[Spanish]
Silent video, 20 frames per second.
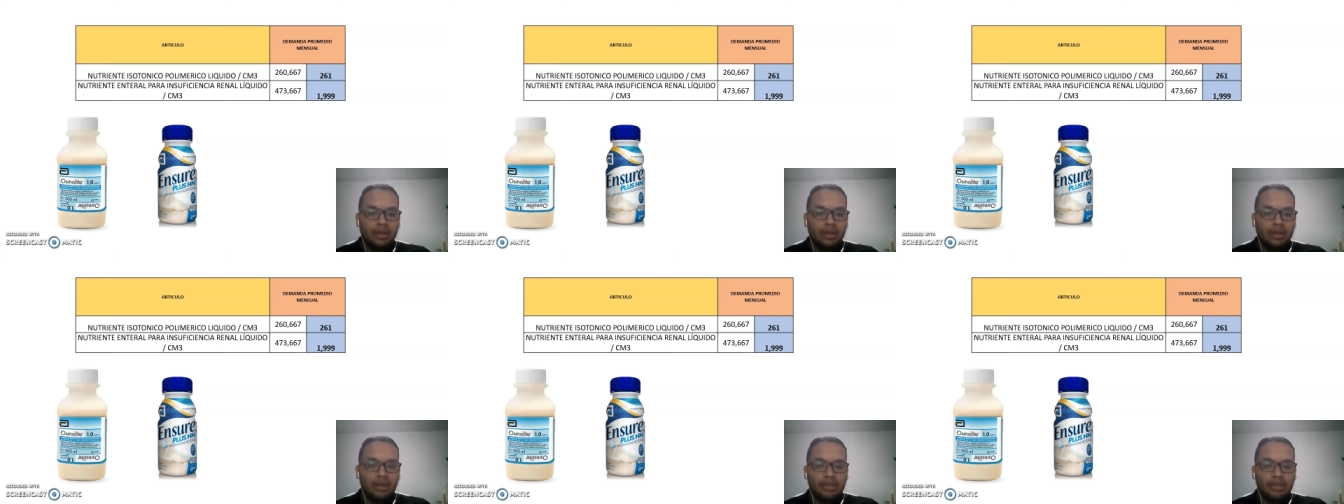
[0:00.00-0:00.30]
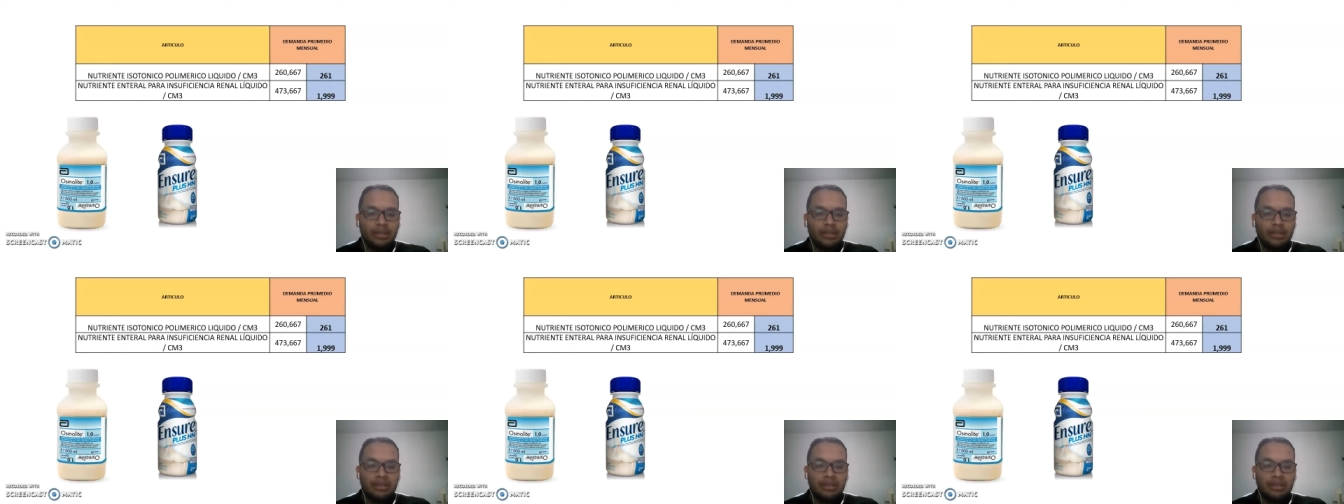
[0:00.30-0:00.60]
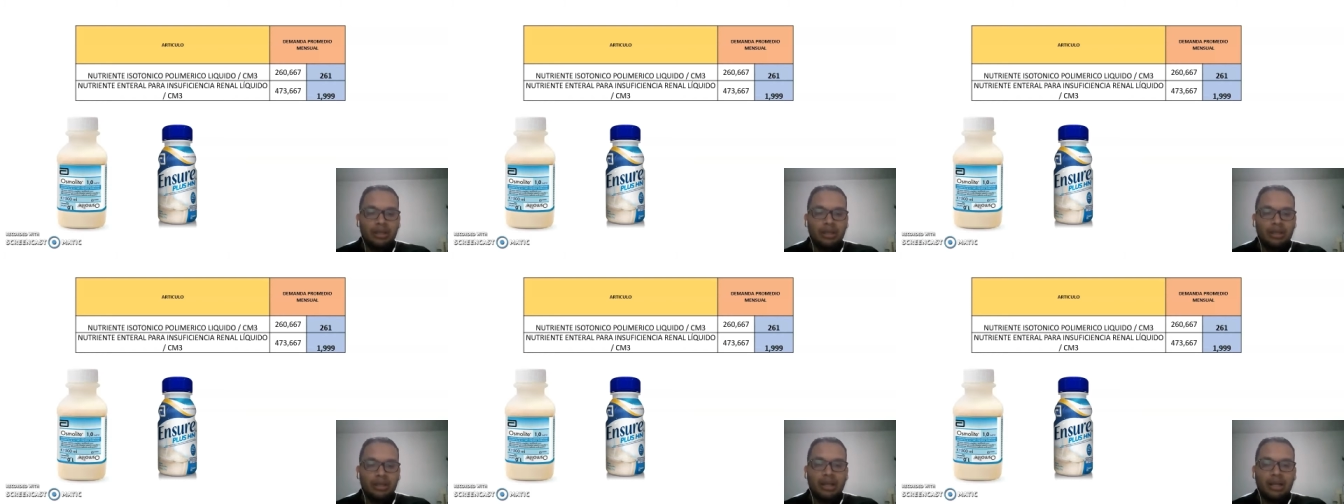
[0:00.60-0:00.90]
que es
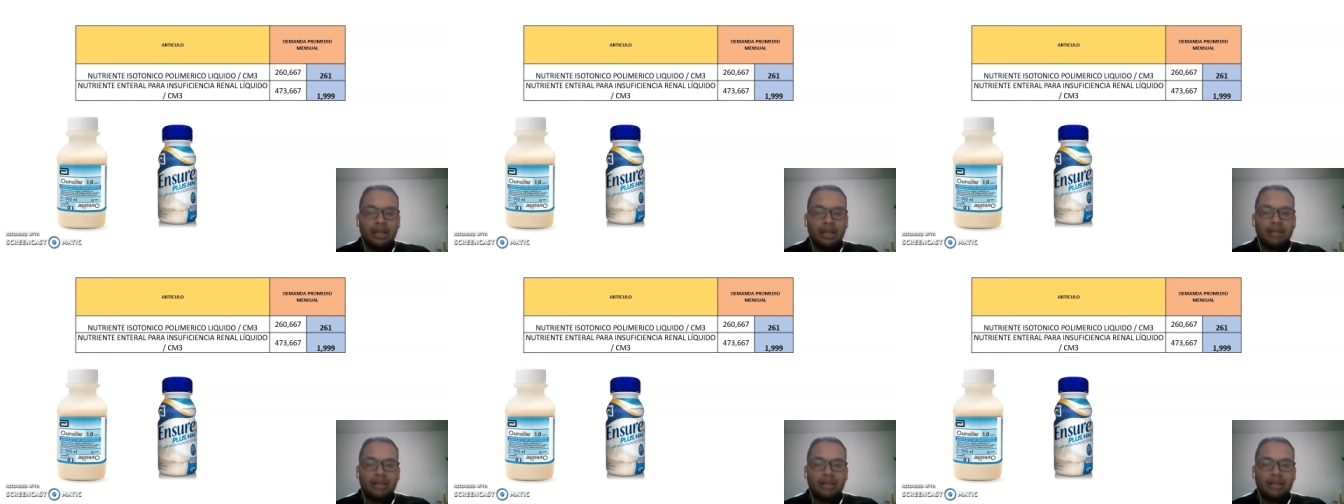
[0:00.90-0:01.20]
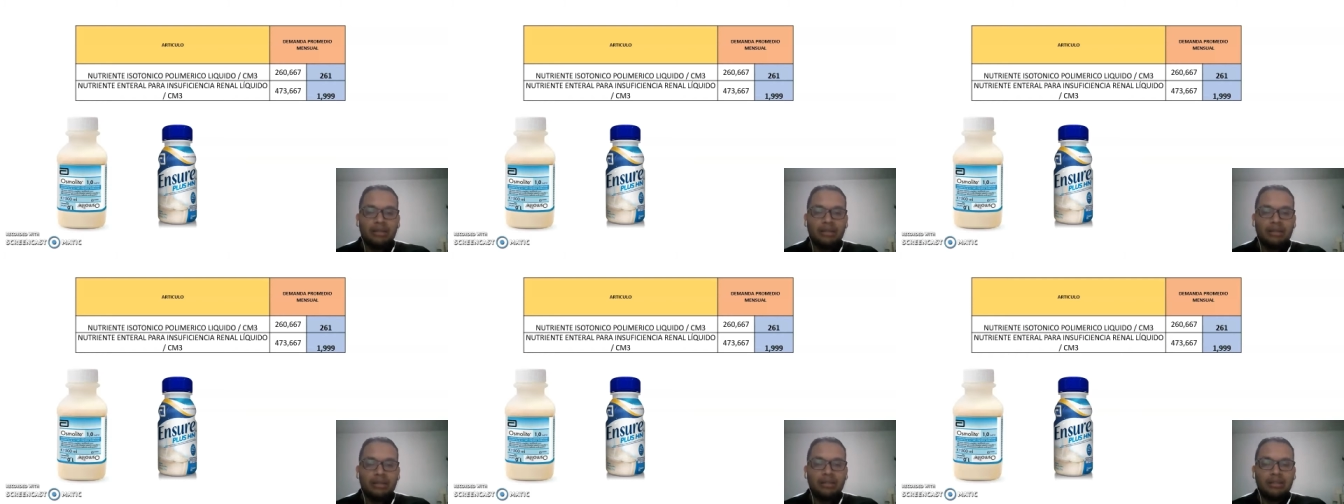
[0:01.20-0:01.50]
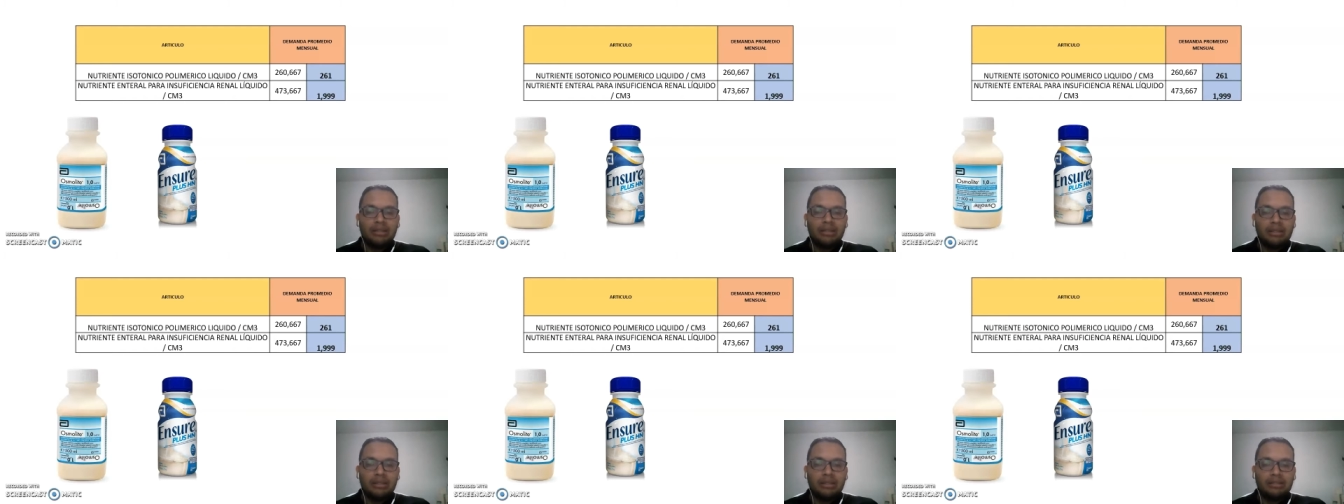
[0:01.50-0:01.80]
la
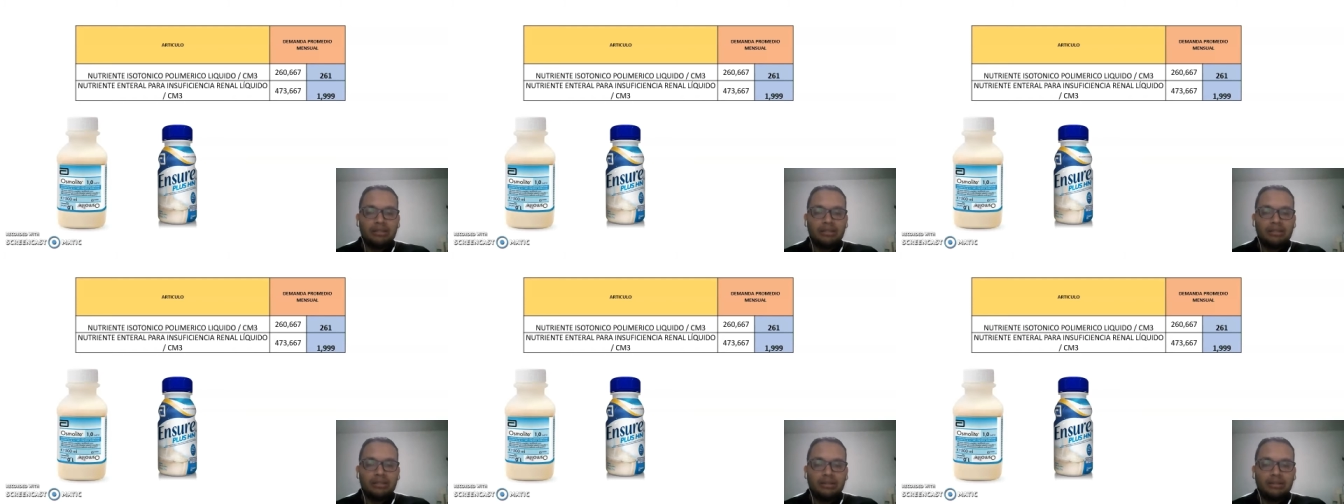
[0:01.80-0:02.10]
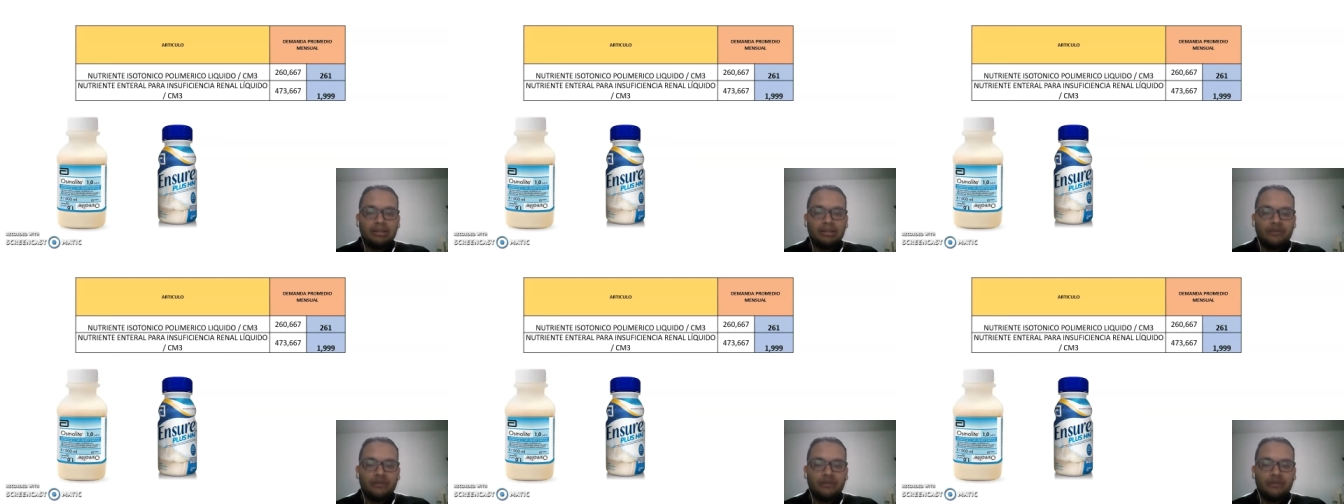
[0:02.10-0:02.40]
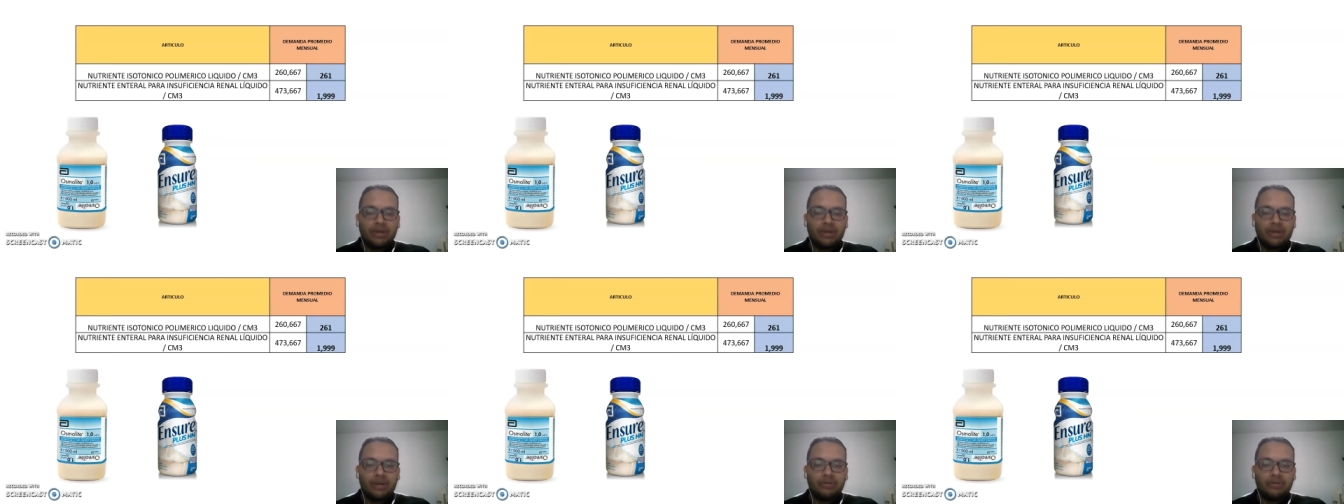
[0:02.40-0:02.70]
cantidad de
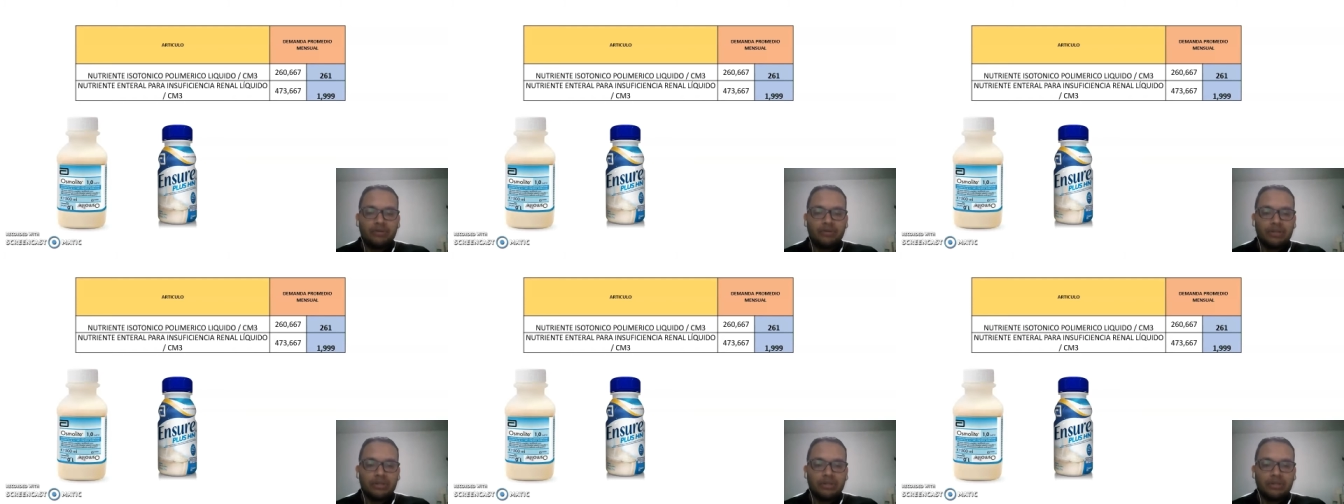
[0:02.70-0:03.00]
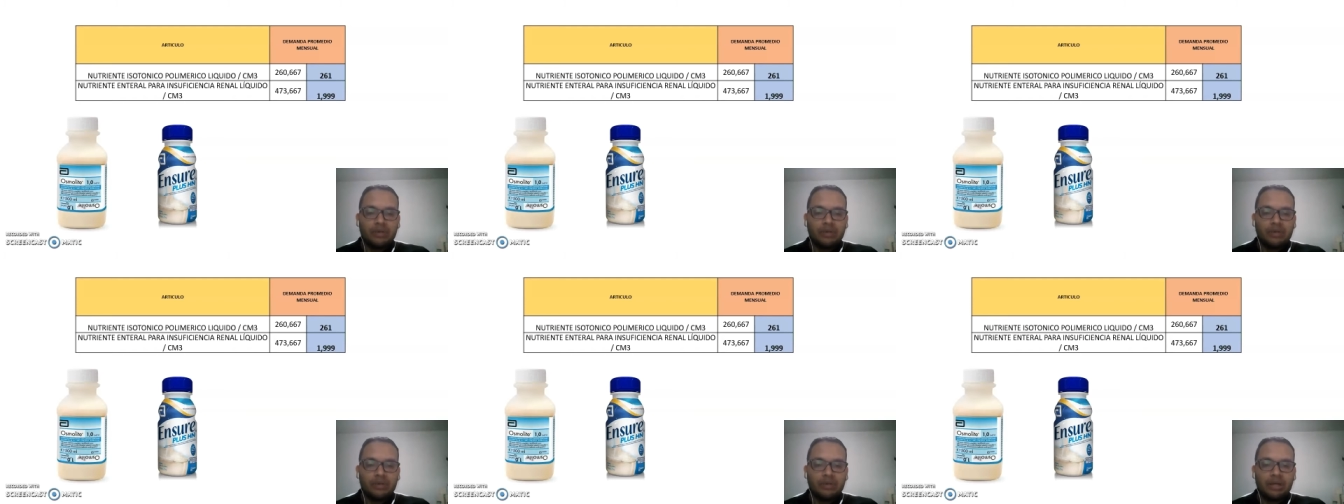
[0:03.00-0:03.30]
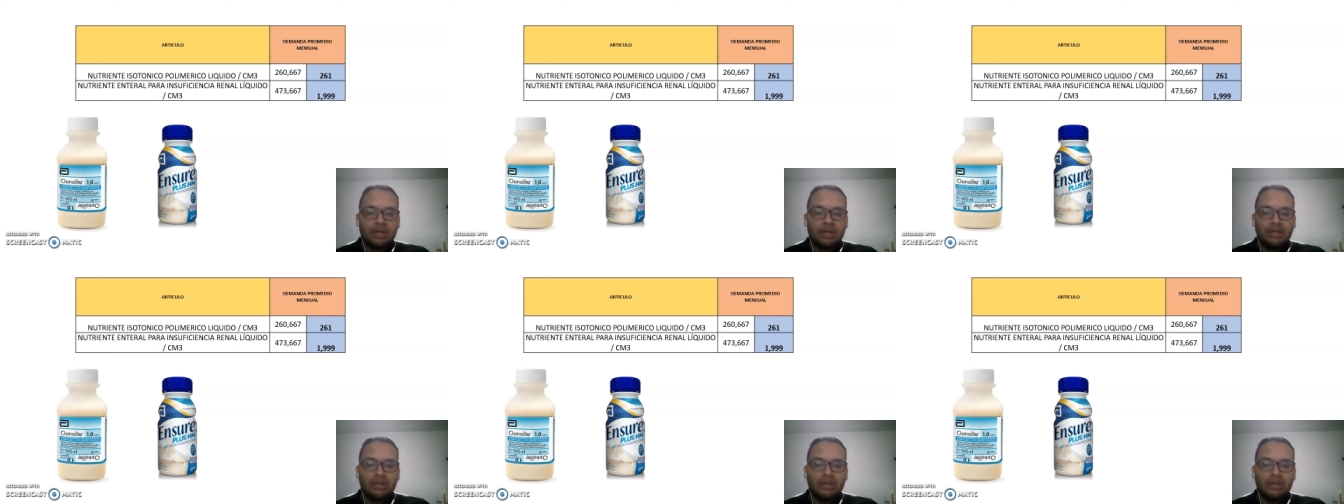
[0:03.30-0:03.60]
frascos que se van a
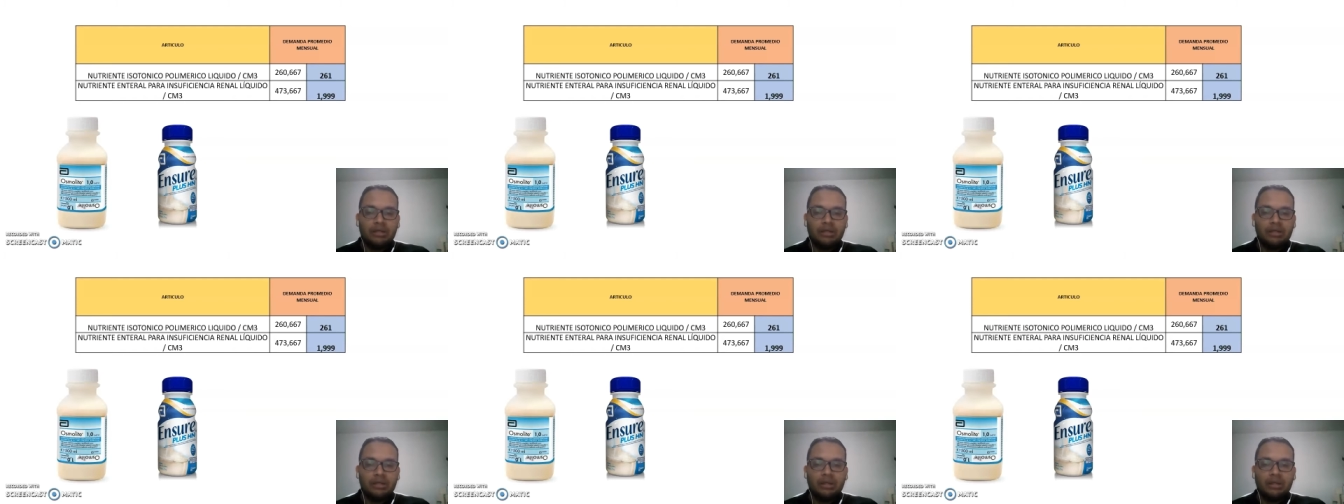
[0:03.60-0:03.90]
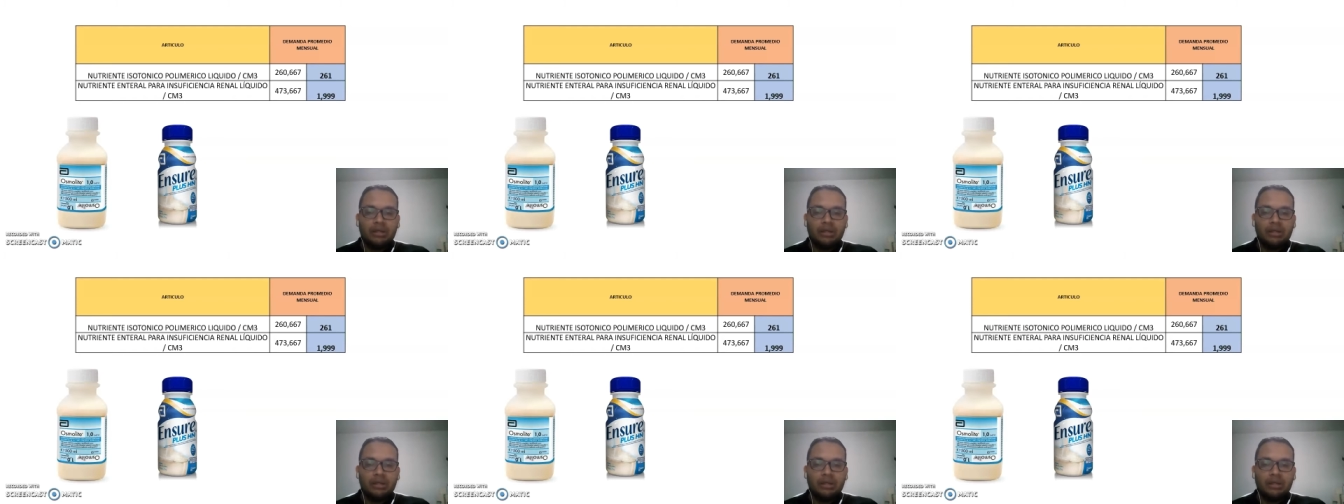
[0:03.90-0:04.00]
requerir